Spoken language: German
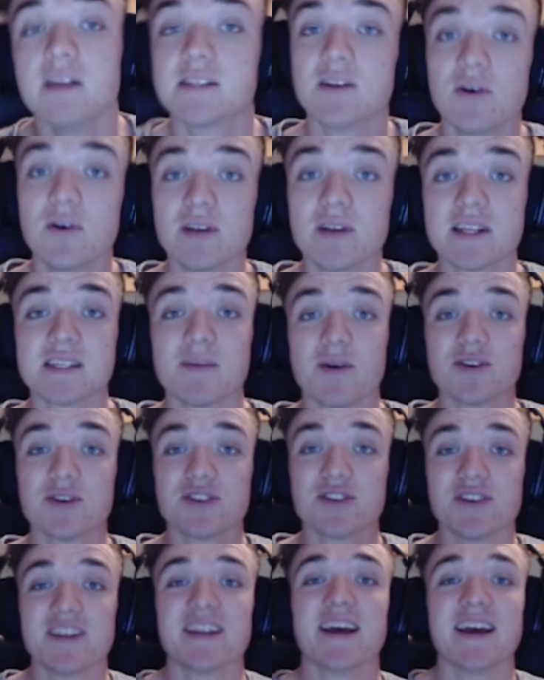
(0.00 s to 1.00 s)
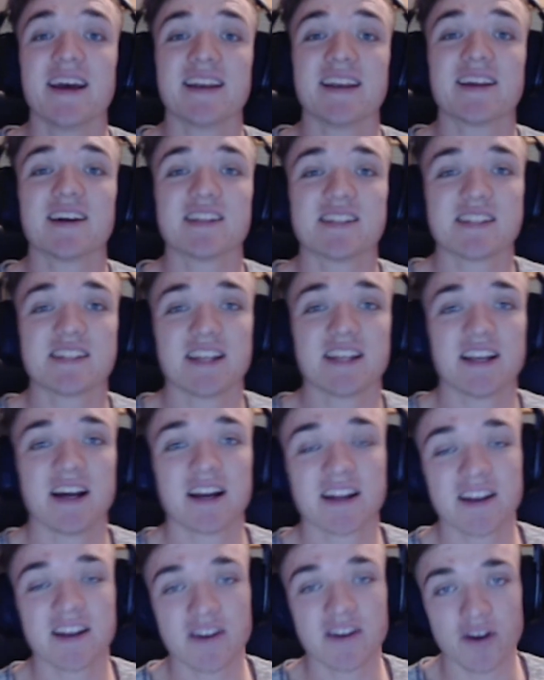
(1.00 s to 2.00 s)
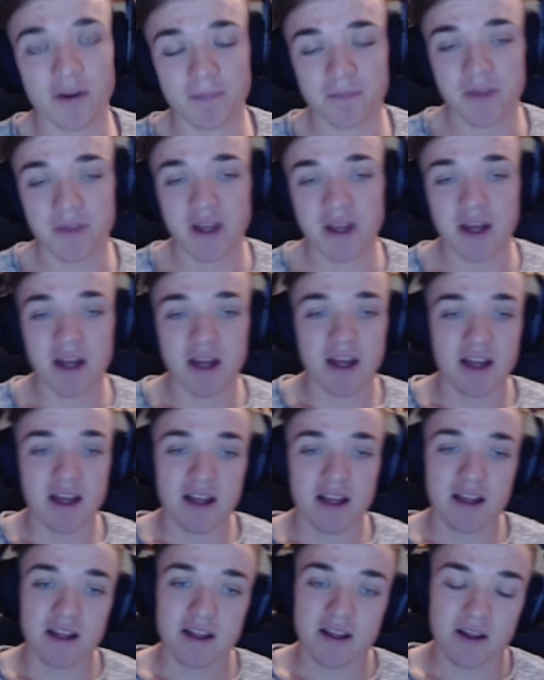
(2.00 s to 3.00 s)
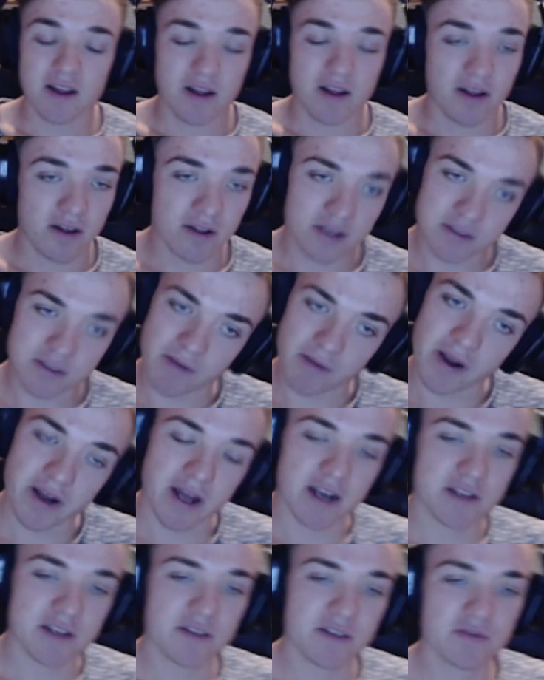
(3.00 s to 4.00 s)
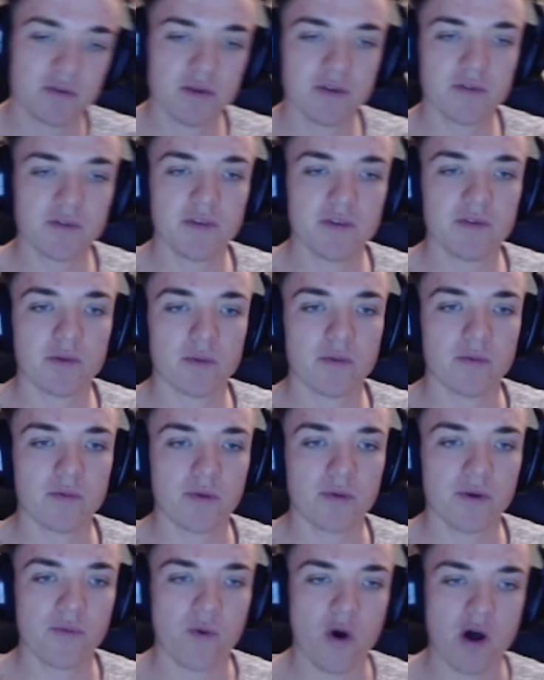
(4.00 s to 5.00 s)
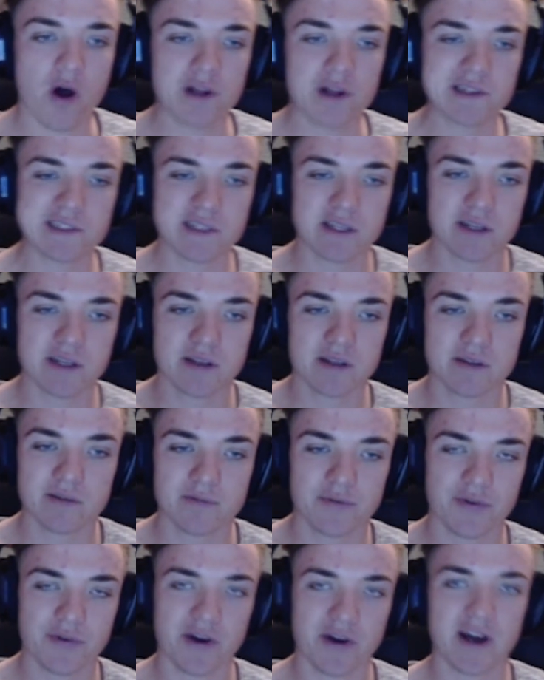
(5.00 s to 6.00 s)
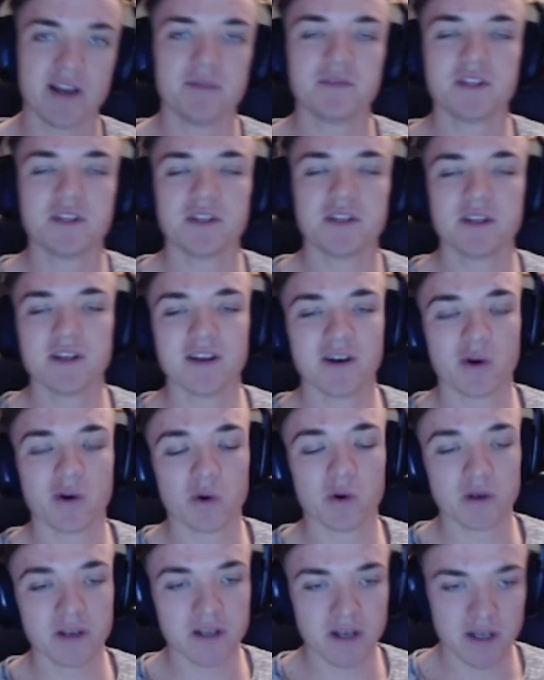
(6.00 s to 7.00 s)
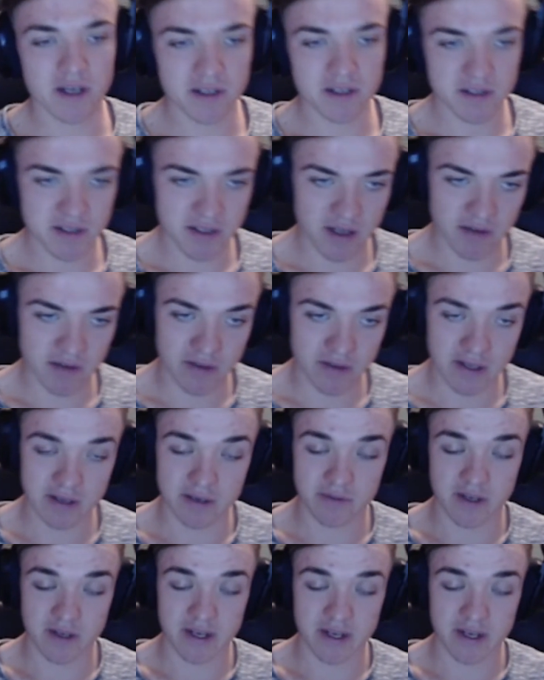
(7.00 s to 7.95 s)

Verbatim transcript: So, da sind wir auch schon in der Endcut-Szene angekommen. Es waren relativ coole Re Rewards. Vor allem die roten Karten, die da waren, die waren